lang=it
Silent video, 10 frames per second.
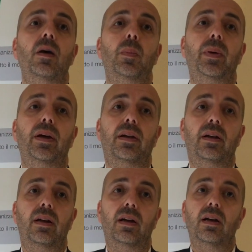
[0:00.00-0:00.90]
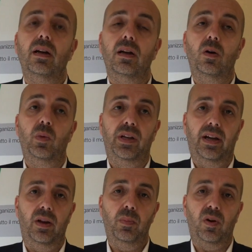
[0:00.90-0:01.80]
per eh,
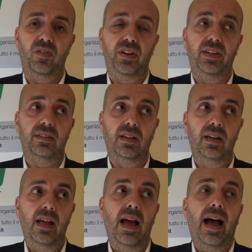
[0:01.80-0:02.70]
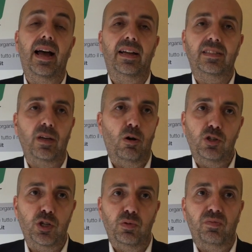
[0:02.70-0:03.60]
comunicare in Profinet, anche se
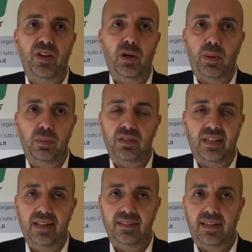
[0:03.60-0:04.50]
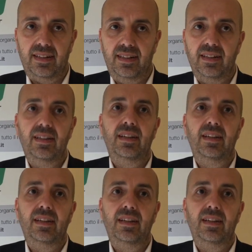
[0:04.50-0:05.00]
oggi un vero e proprio standard